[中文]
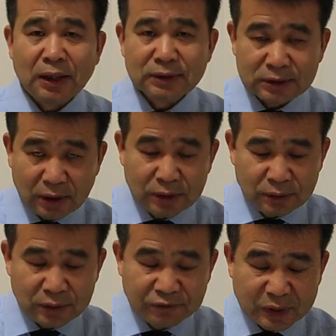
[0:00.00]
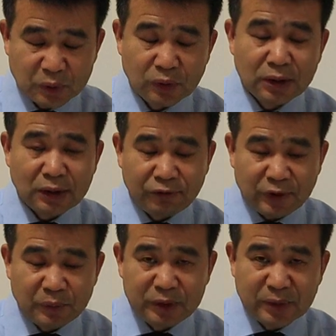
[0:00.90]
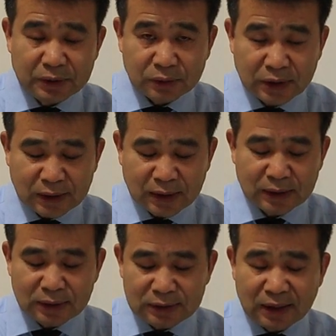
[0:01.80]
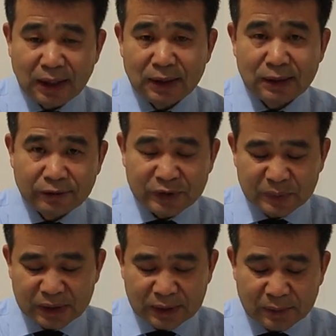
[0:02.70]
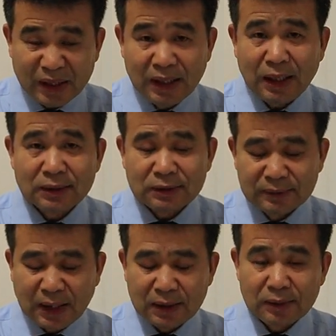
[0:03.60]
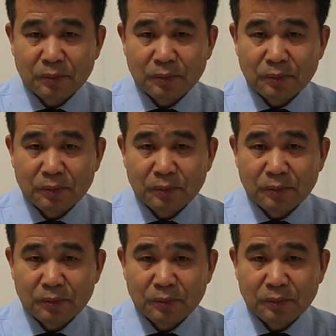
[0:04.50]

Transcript: 啊，死了以后有个坟墓，那坟墓里面有那个人，现在呢那个坟墓那个人没了，对不对？